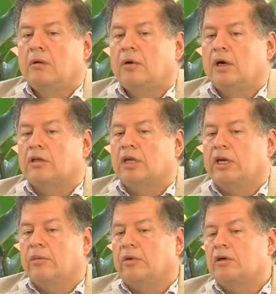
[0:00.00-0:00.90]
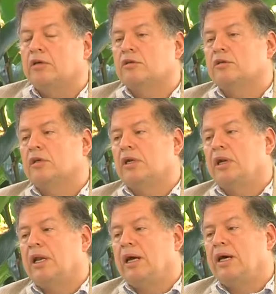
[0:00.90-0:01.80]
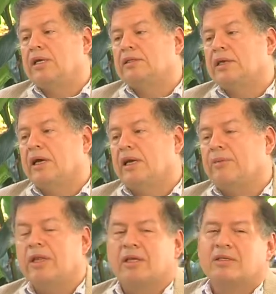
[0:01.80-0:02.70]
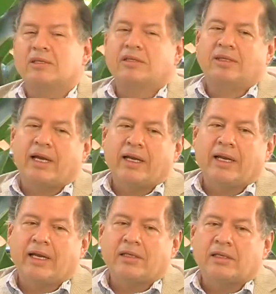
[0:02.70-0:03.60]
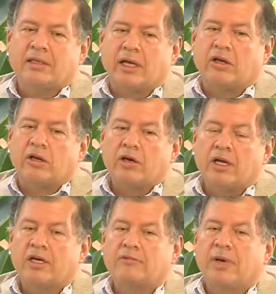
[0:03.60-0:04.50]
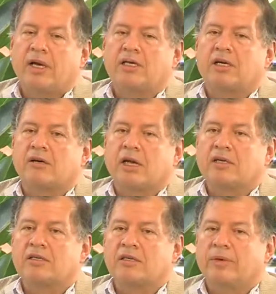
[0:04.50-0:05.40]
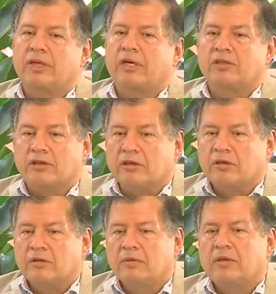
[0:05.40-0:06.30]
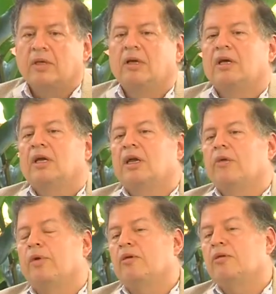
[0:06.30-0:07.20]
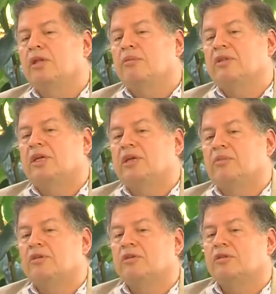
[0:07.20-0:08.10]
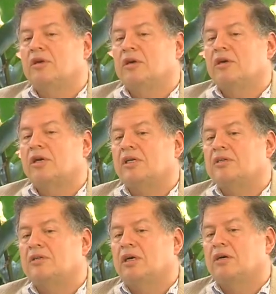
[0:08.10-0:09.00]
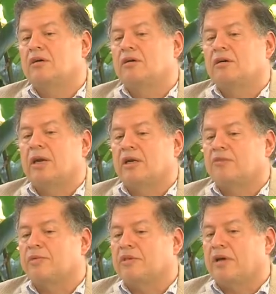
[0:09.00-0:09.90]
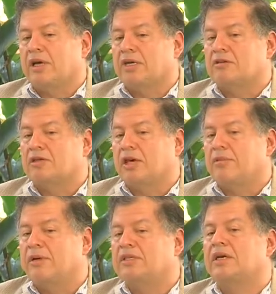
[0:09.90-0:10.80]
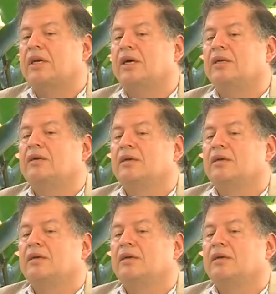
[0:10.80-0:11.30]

Luego tenemos las herramientas técnicas y tecnológicas para desarrollar sistemas de gestión. Y por último, tenemos todo lo relacionado con la responsabilidad social empresarial,